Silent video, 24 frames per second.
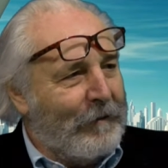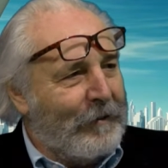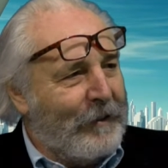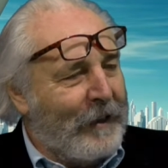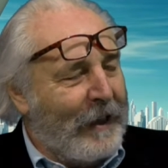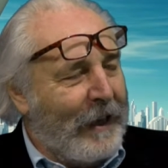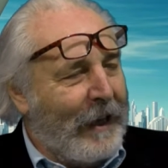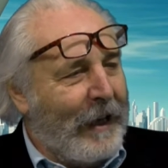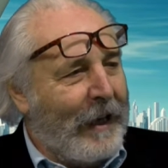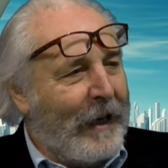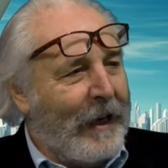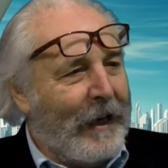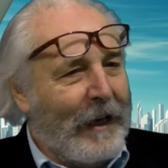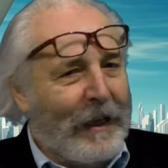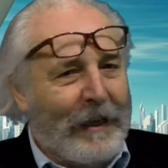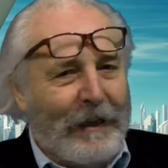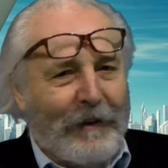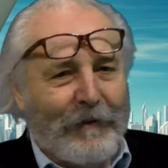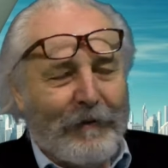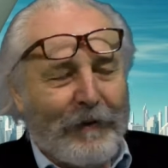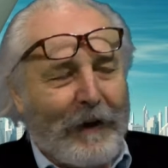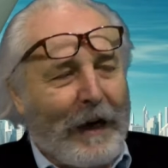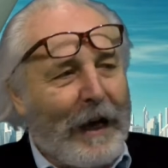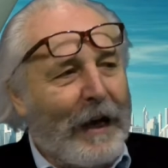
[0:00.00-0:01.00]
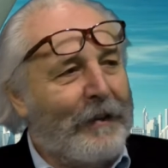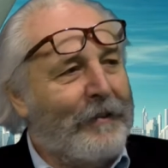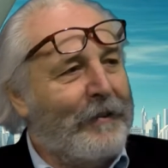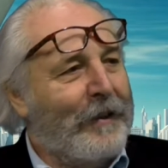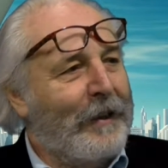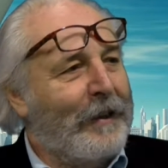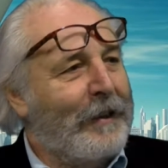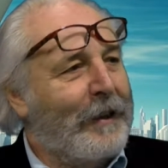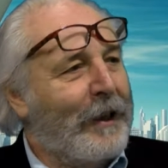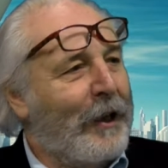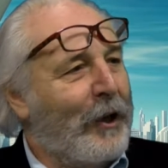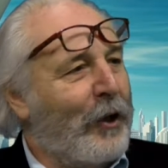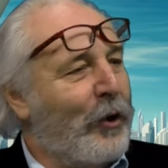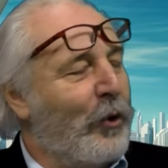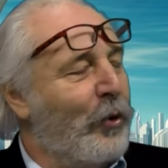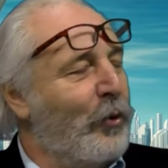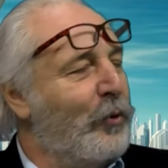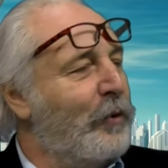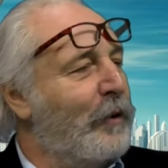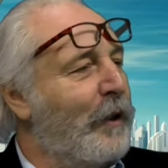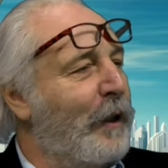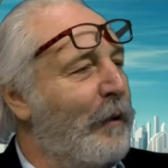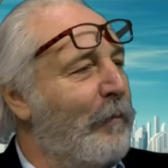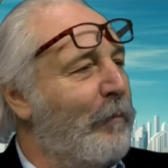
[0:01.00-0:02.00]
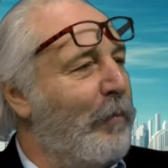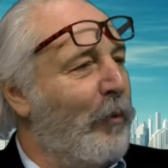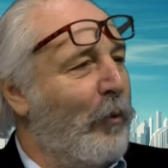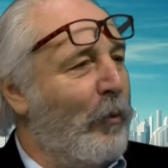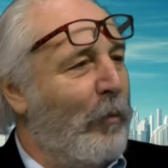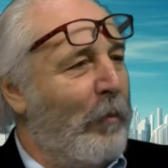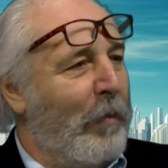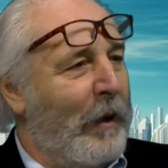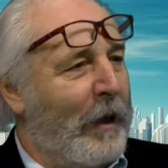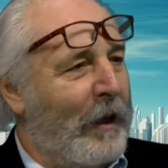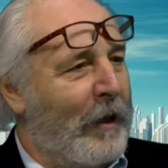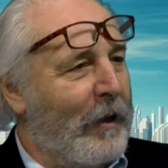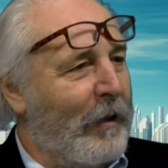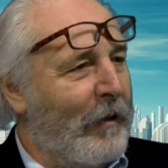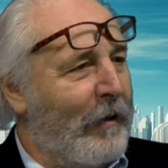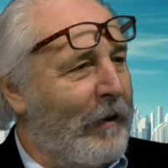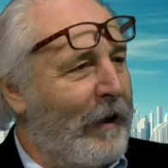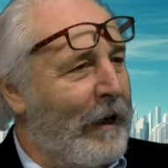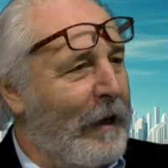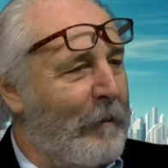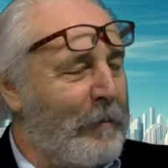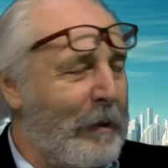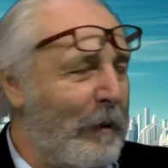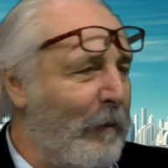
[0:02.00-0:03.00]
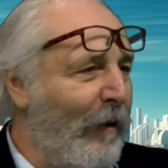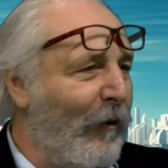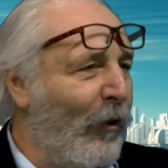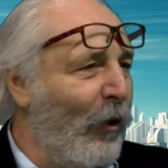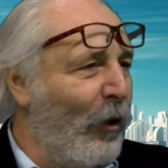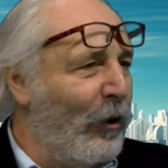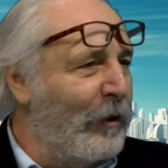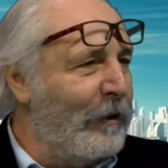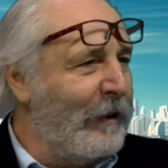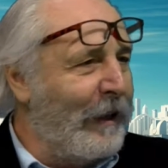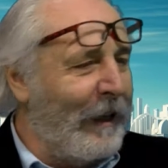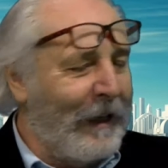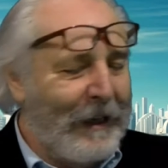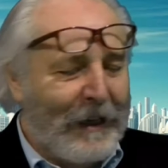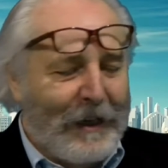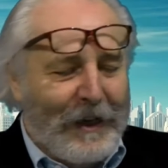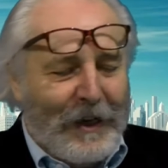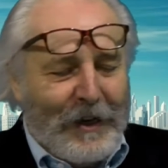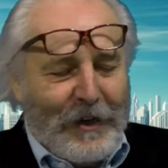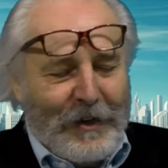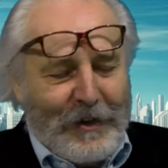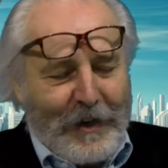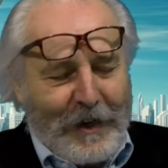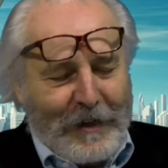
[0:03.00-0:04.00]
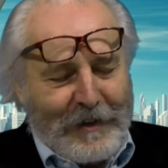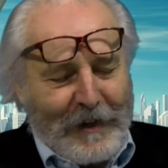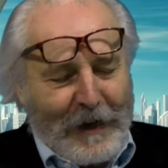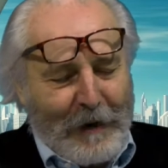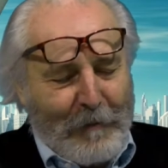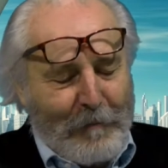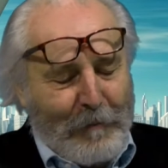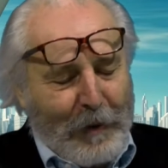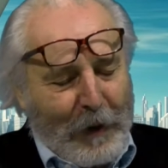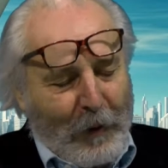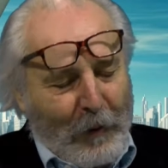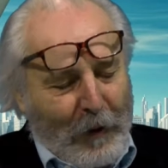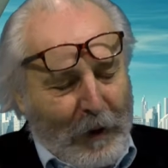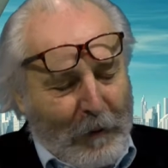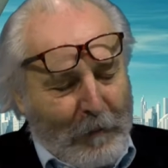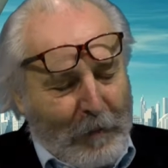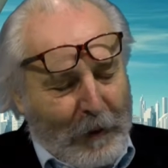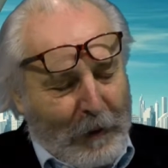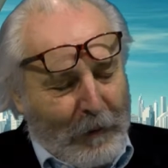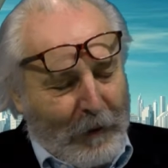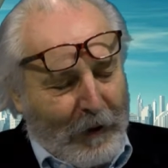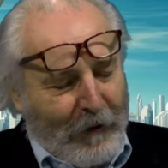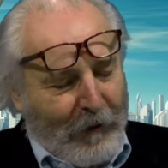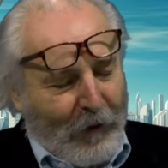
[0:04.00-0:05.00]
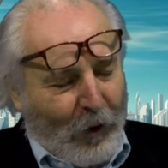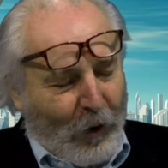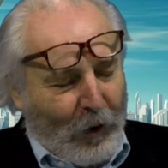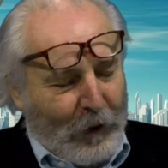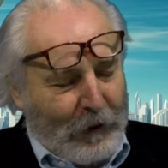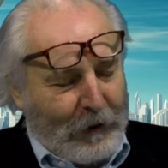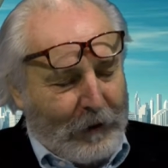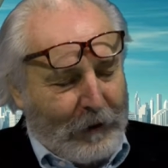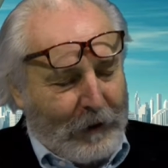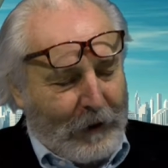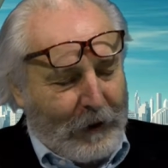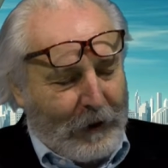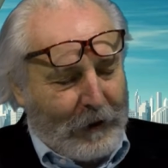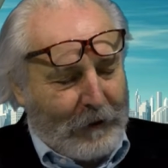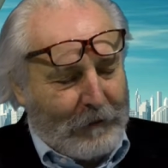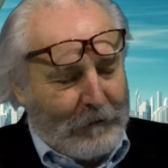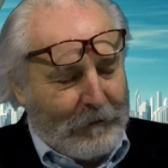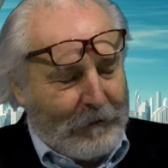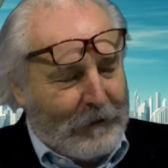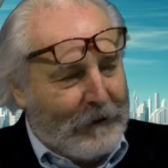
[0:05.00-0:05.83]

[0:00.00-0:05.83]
serie di frasi interrotte in pubblico. È la prima volta, c'è sempre una prima volta. Vedo